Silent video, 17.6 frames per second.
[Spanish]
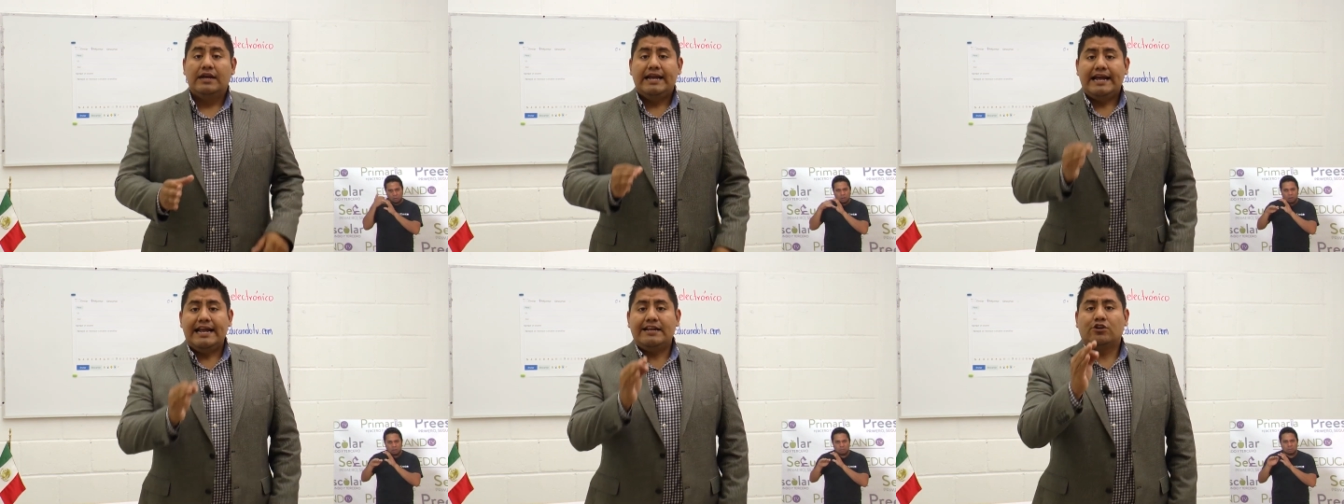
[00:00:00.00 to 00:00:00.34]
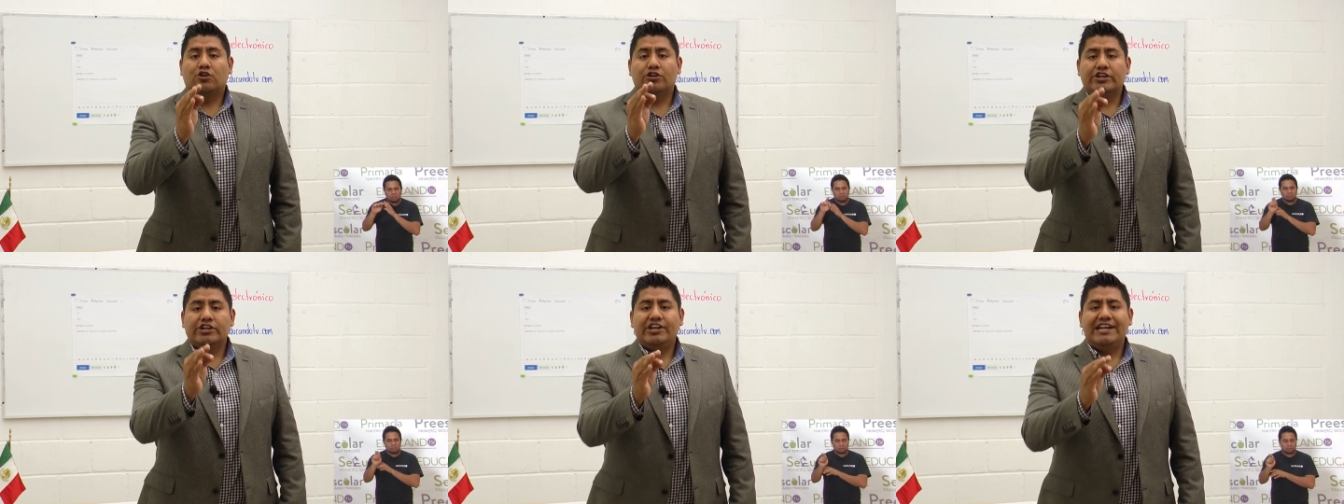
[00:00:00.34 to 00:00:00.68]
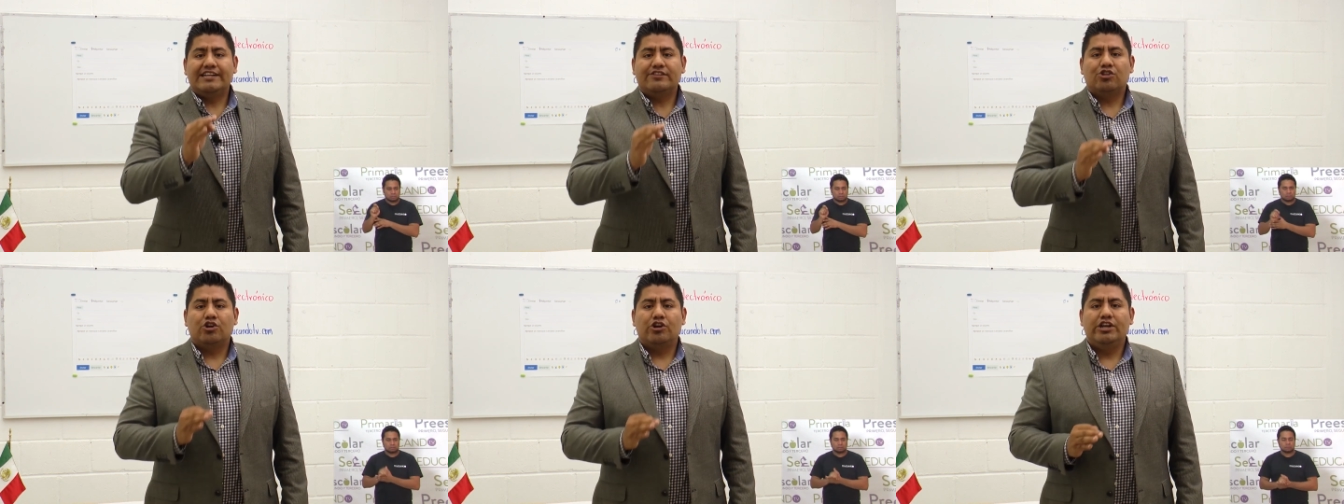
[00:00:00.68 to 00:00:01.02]
El correo
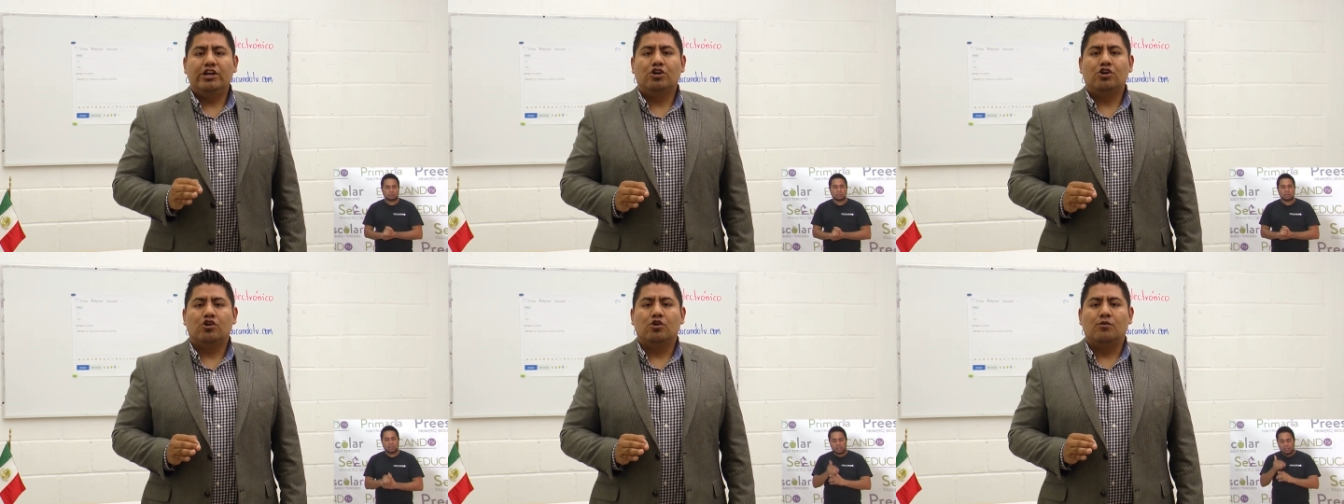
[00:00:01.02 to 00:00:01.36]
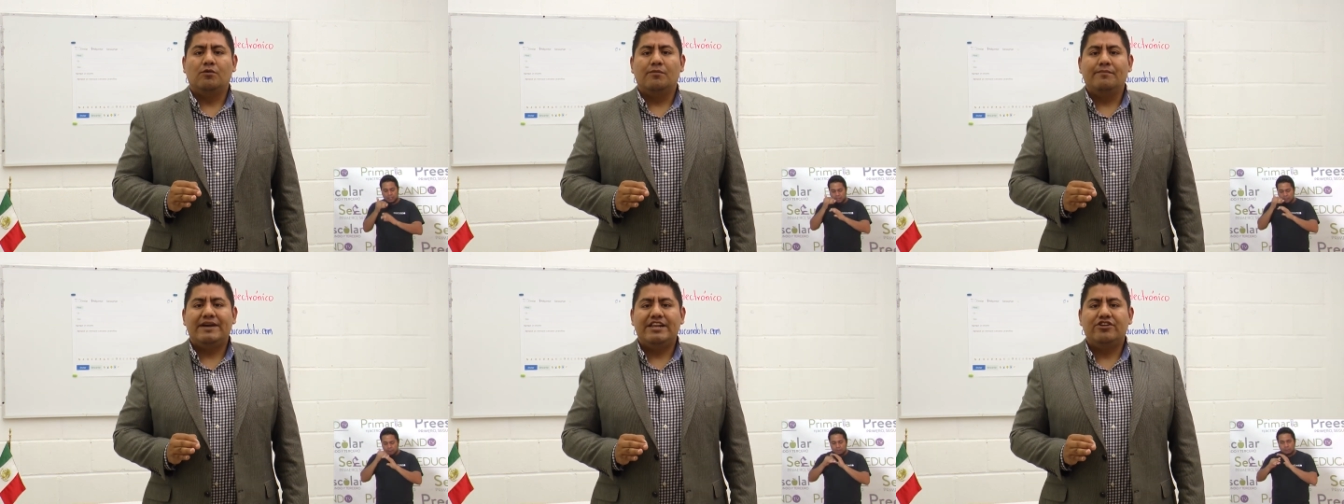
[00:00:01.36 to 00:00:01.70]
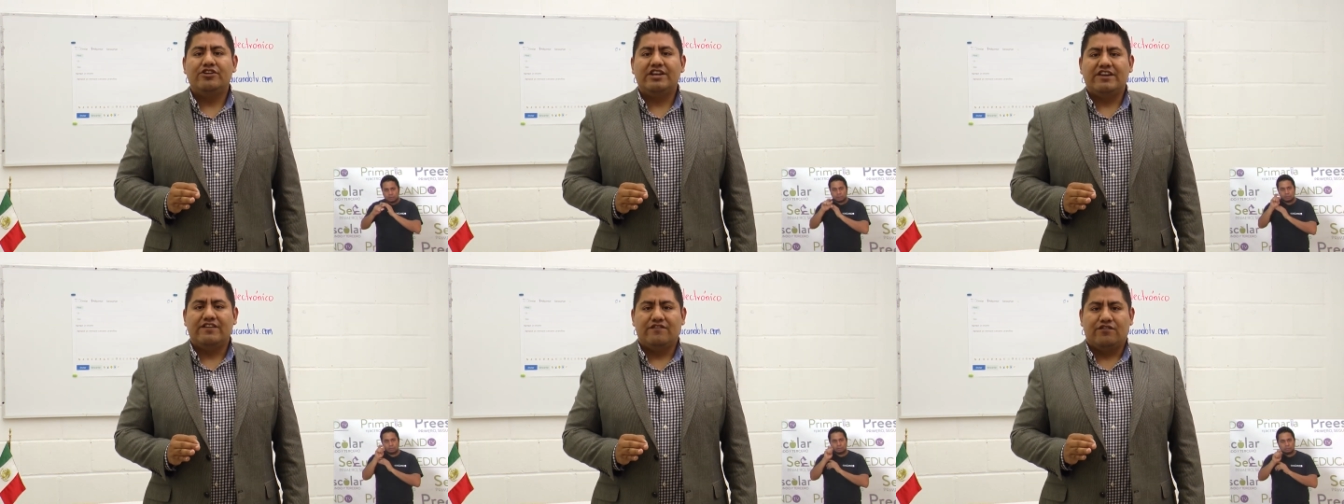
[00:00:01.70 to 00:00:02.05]
electrónico como
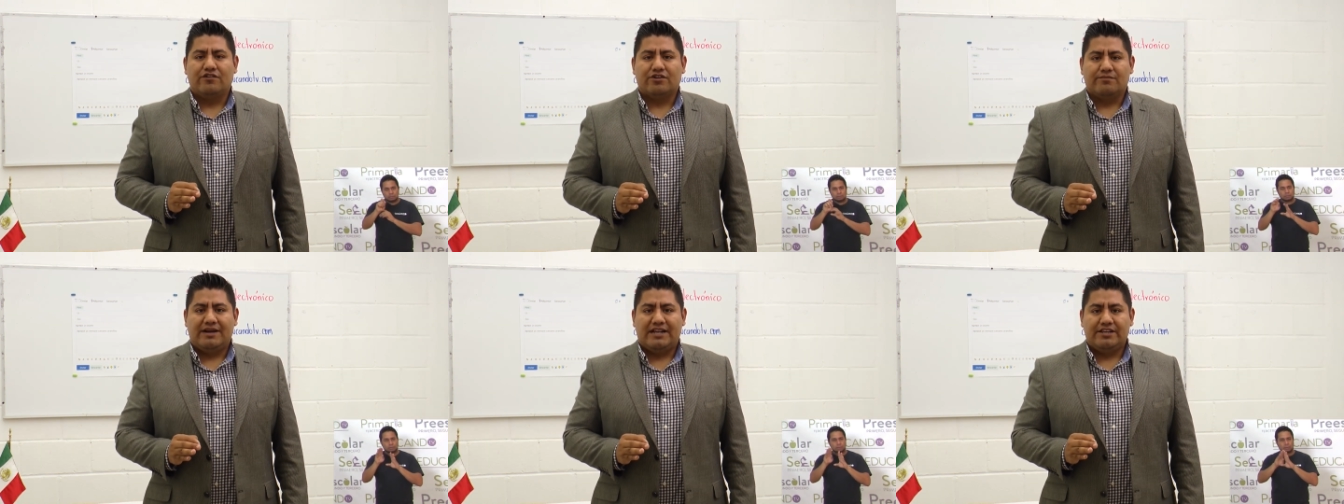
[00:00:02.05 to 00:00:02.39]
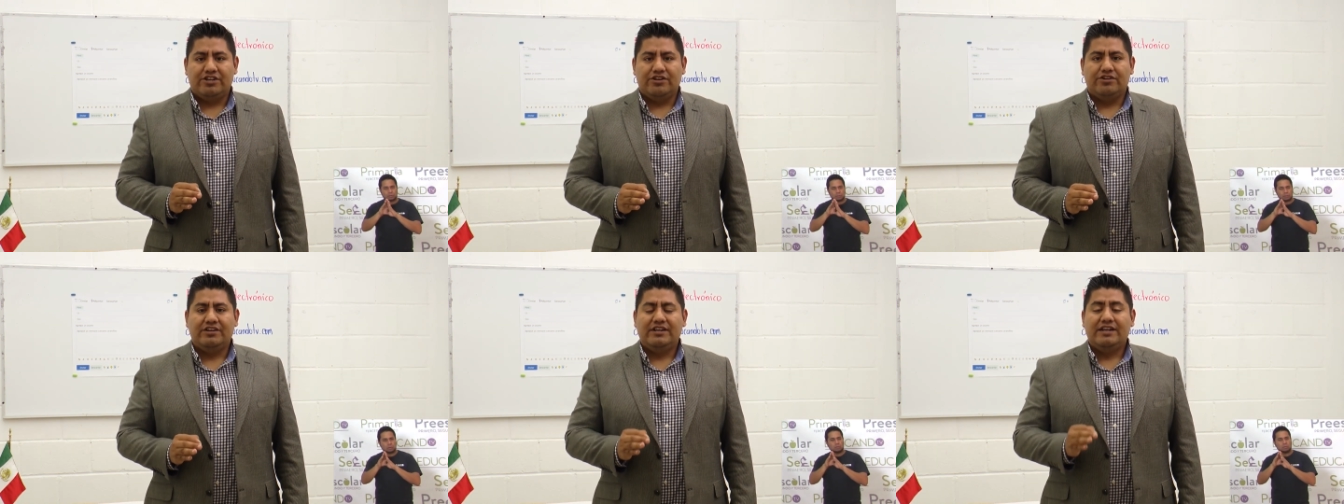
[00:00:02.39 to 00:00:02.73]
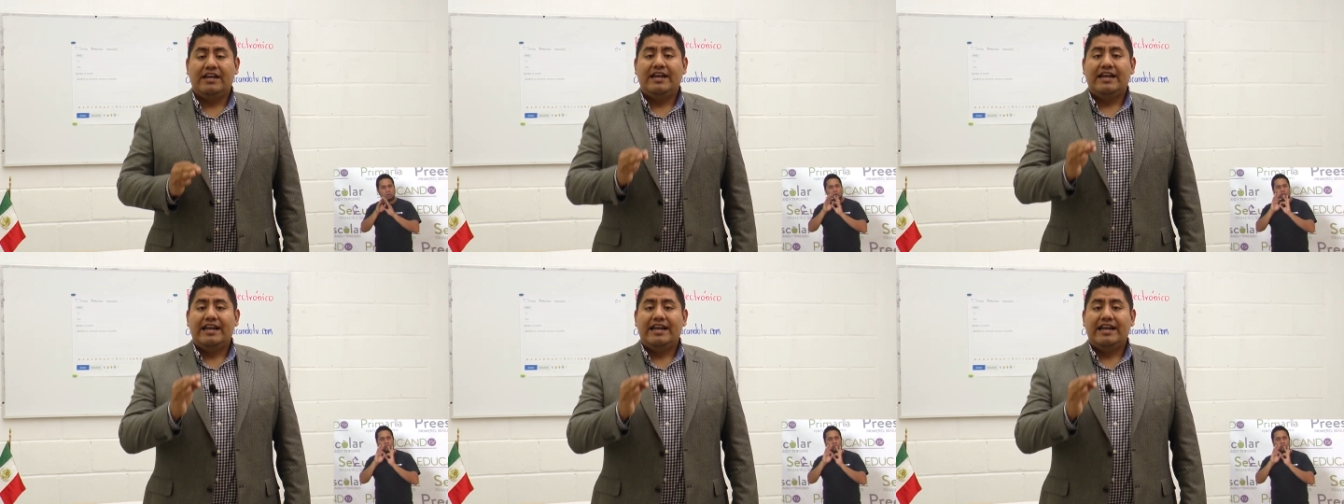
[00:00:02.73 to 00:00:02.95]
medio de información,